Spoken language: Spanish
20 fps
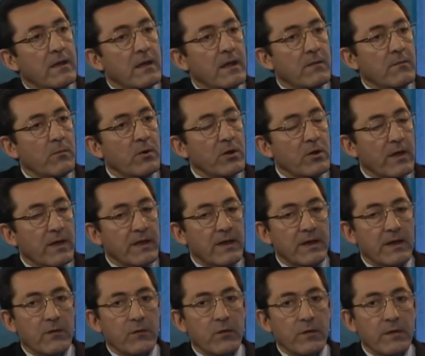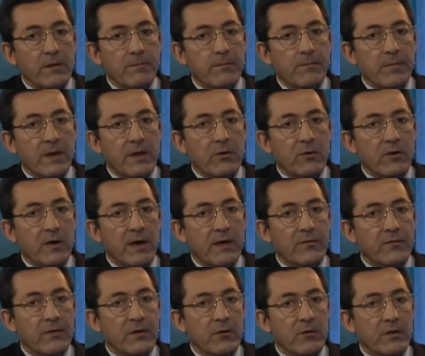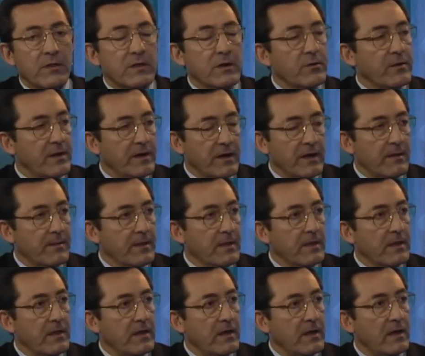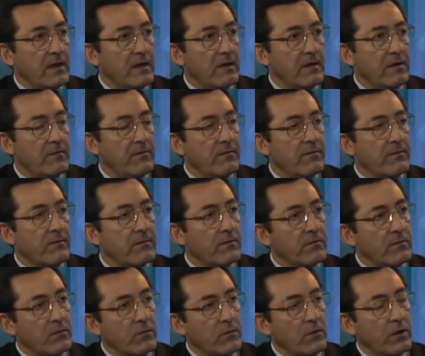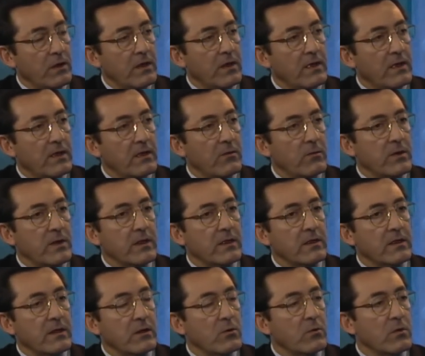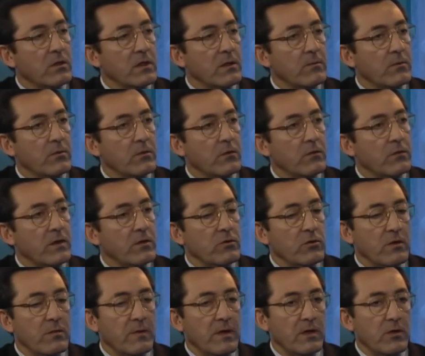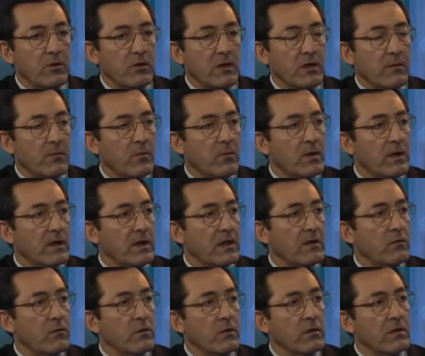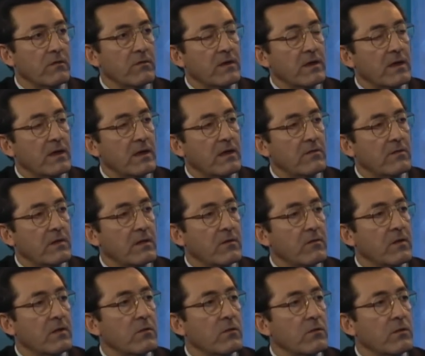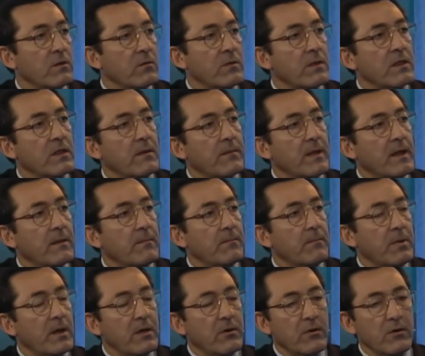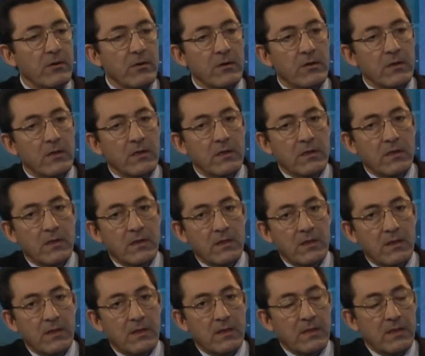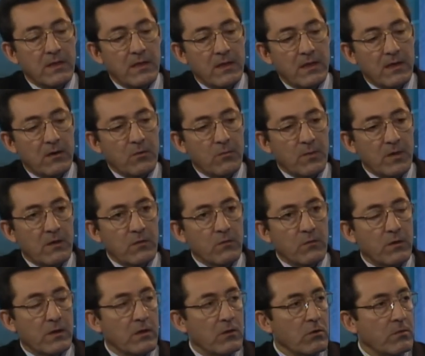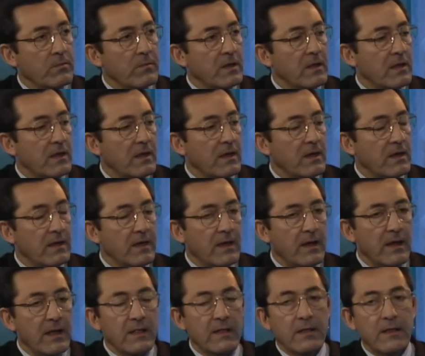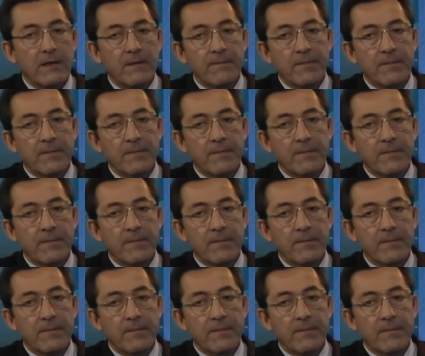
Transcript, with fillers: bueno, la generación de empleos ha sido extraordinariamente sólida durante los últimos dos años y medio. Tenemos una creación de cerca de 750.000 empleos desde comienzos del 2010 en adelante.